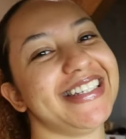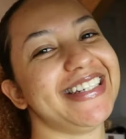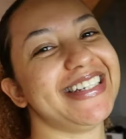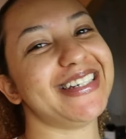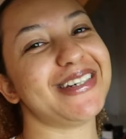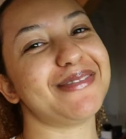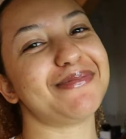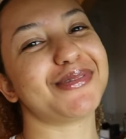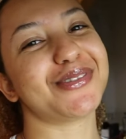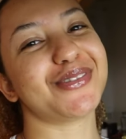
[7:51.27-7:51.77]

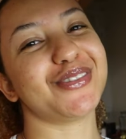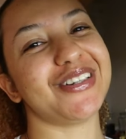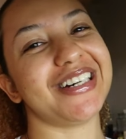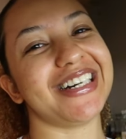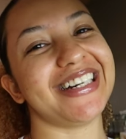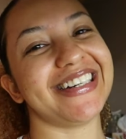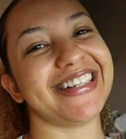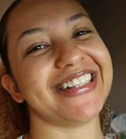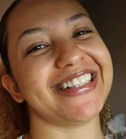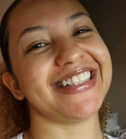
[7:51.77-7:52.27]
dia
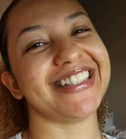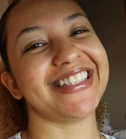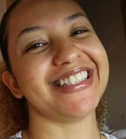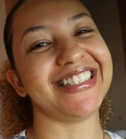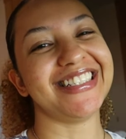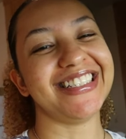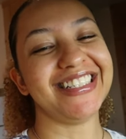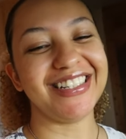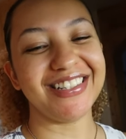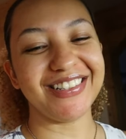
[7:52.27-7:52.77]
pessoal
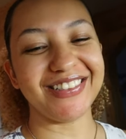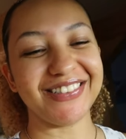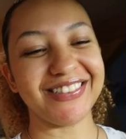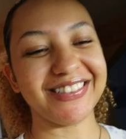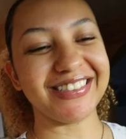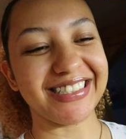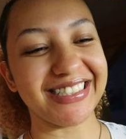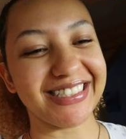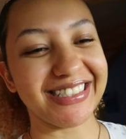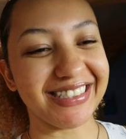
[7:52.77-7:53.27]

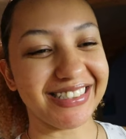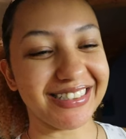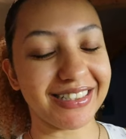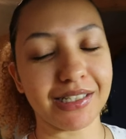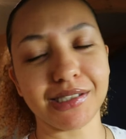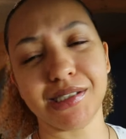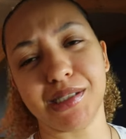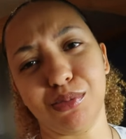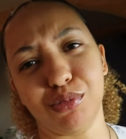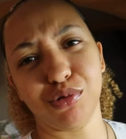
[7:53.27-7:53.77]
Hoje,
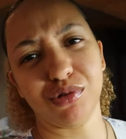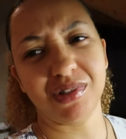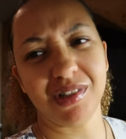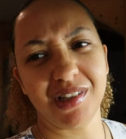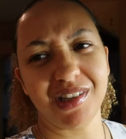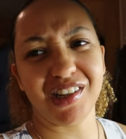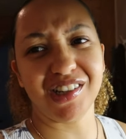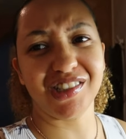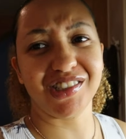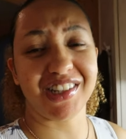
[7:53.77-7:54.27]
quer dizer, bom
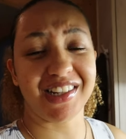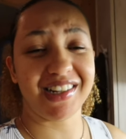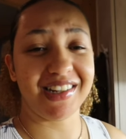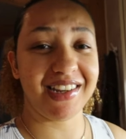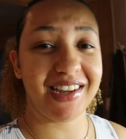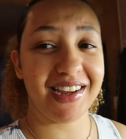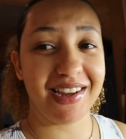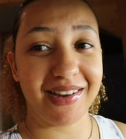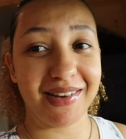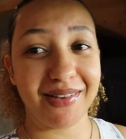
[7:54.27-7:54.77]
dia, já
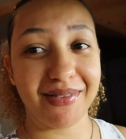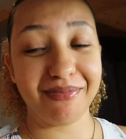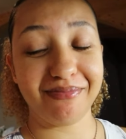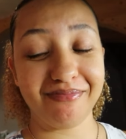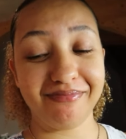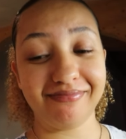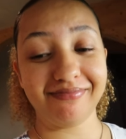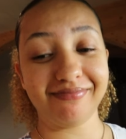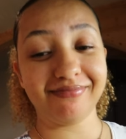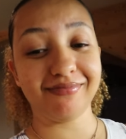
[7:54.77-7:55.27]
nem é
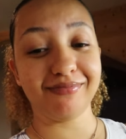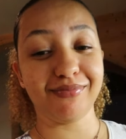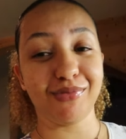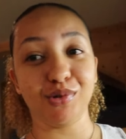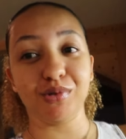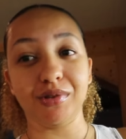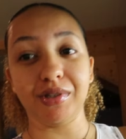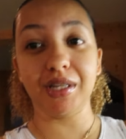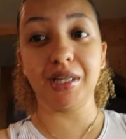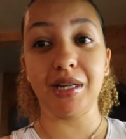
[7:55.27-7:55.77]

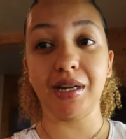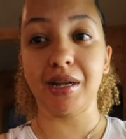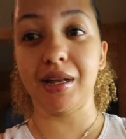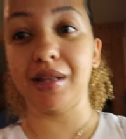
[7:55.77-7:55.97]
bom dia